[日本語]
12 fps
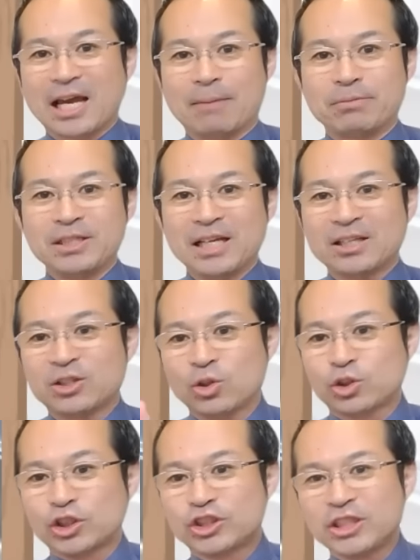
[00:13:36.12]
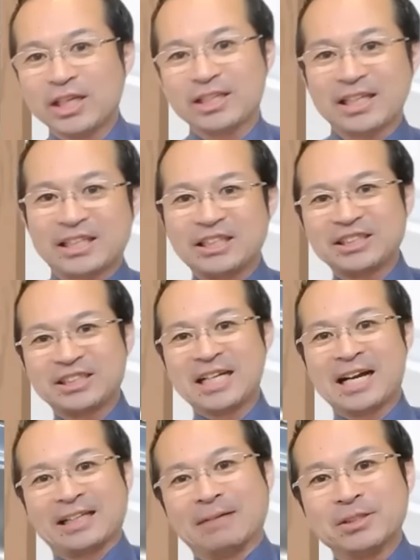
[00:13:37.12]
キャビネット崩れてキッチン
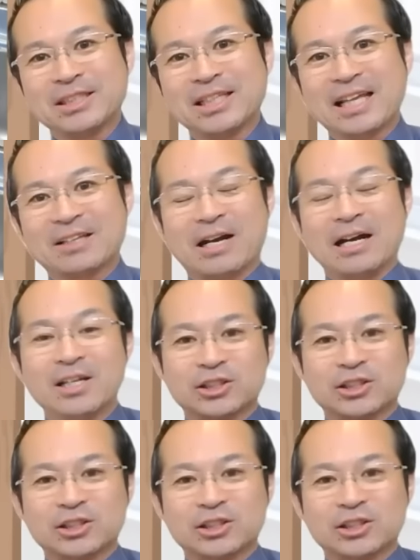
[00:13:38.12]
が傾いてたとか、